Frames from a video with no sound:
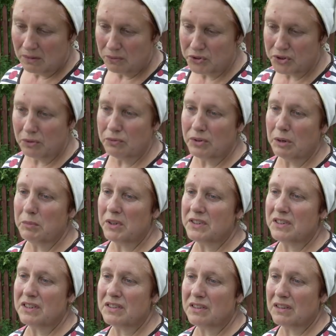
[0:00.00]
Все время
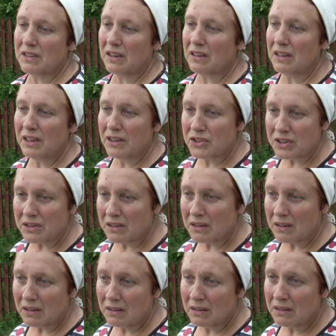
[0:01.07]
дети
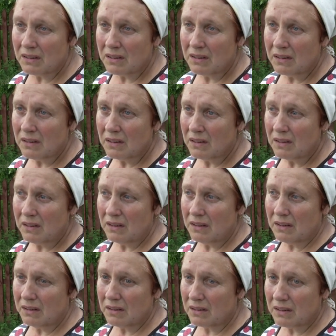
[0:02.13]
догледженные. И
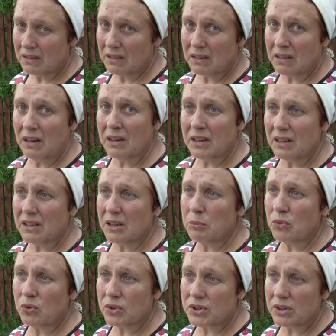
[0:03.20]
это и как она
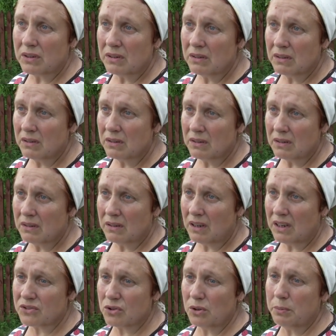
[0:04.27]
может.
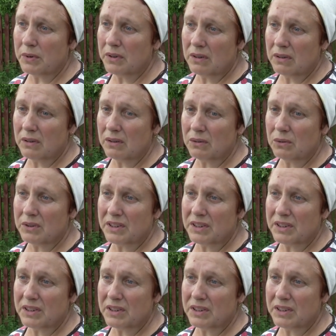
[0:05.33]
Особо